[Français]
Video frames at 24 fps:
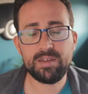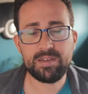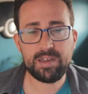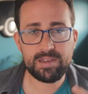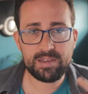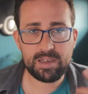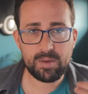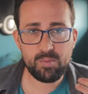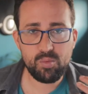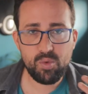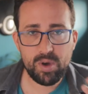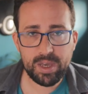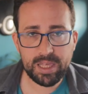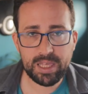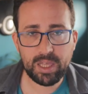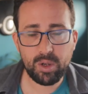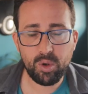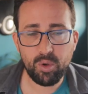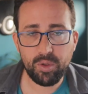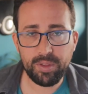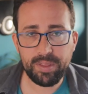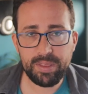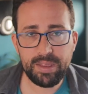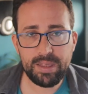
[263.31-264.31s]
Ça c'est moi qui
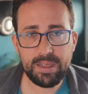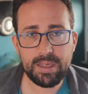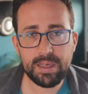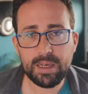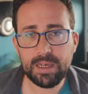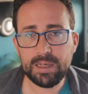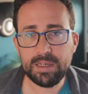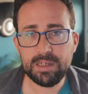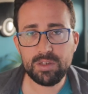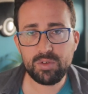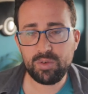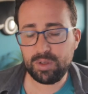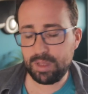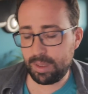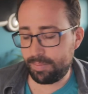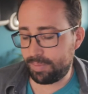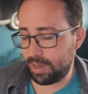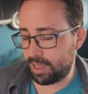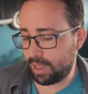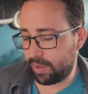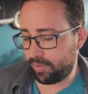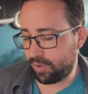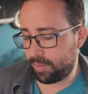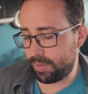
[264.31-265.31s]
le dis, ce n'est
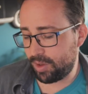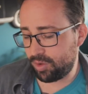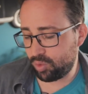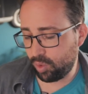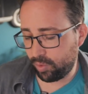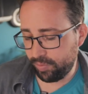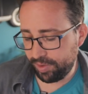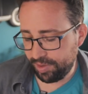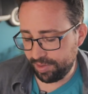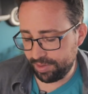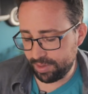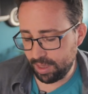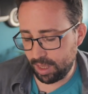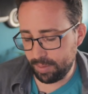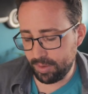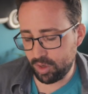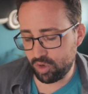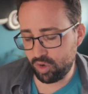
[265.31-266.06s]
pas une information officielle,